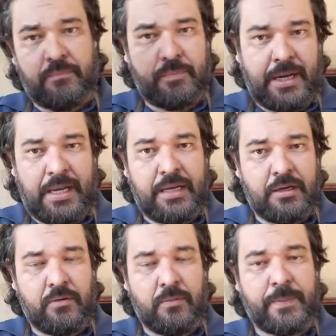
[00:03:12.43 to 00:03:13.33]
para
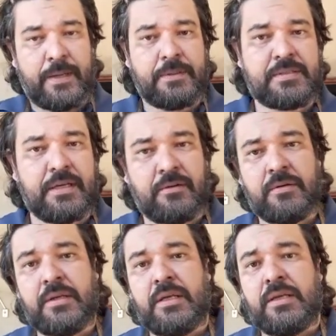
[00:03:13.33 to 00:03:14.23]
cumprir a missão.
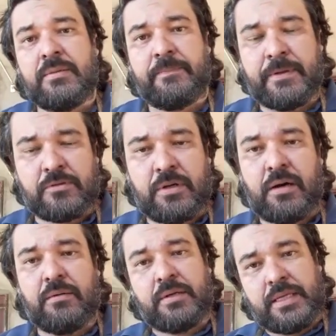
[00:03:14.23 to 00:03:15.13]

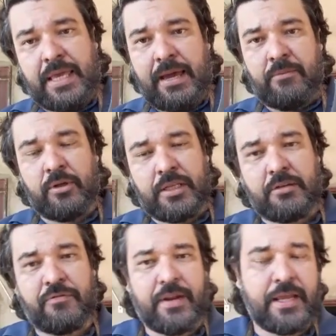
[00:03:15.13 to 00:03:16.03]
Pessoal, quer modelo
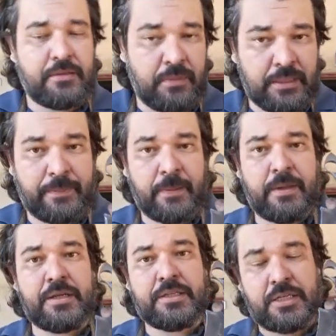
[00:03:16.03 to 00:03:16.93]
diferente? Manda para
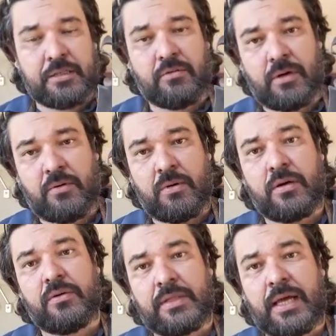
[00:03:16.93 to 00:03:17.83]
mim, a gente entra numa
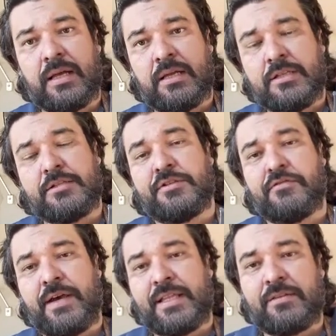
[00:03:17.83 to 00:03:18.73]
cor, tá? Se
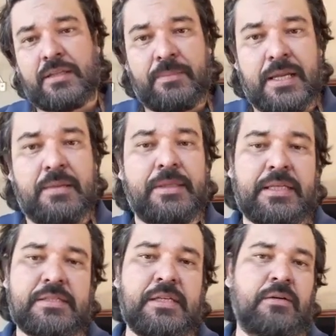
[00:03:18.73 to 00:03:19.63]
tiver dentro da minha
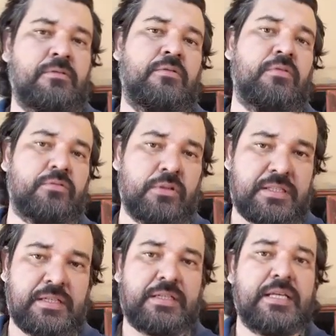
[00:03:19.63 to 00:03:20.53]
limitação, com toda
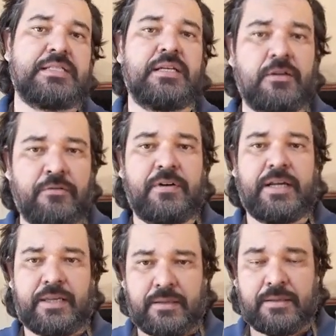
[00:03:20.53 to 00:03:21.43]
certeza eu
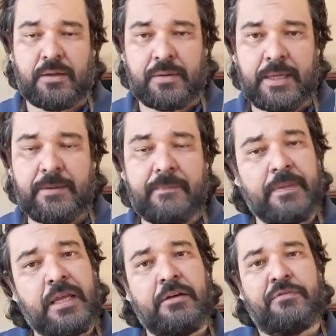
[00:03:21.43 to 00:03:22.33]
farei, tá ok?
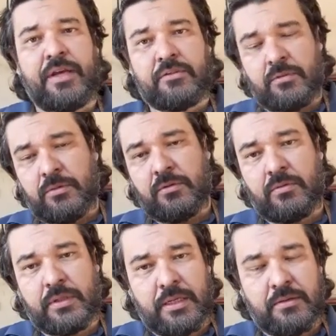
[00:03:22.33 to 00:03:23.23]
Fique todo mundo
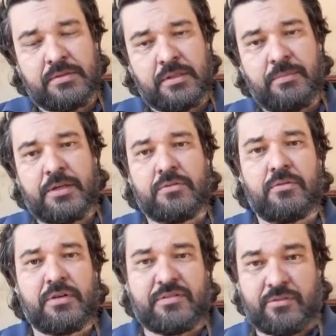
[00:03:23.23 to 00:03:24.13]
com Deus e beijo no
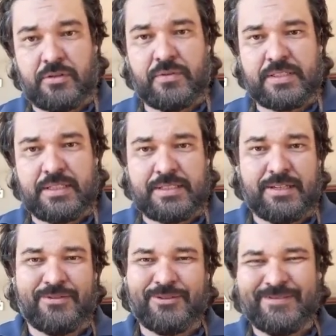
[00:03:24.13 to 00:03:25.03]
coração de todos vocês
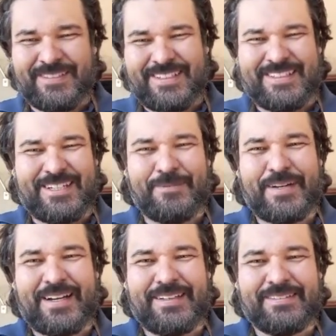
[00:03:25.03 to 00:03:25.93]
aí, viu? Tchau,
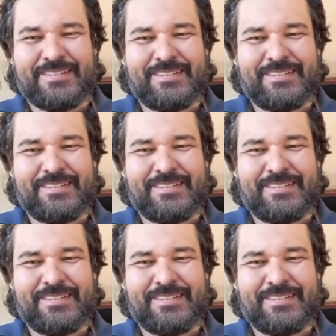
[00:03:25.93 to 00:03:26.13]
obrigado.